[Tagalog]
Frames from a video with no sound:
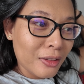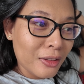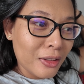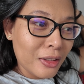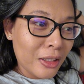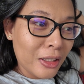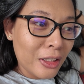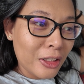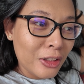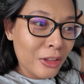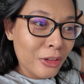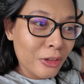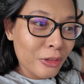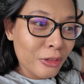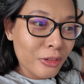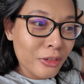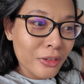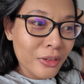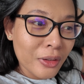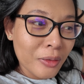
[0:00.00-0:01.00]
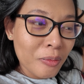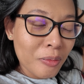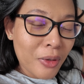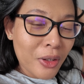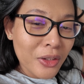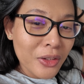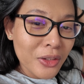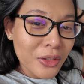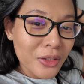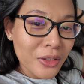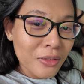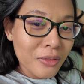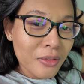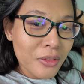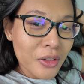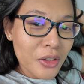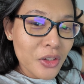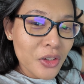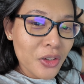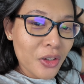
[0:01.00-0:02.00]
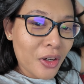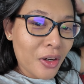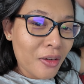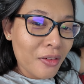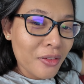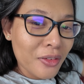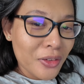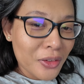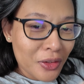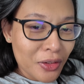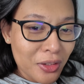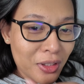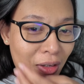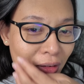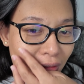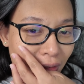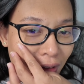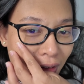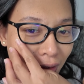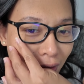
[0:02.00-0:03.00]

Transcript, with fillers: And then yun, nag-positive na siya after 7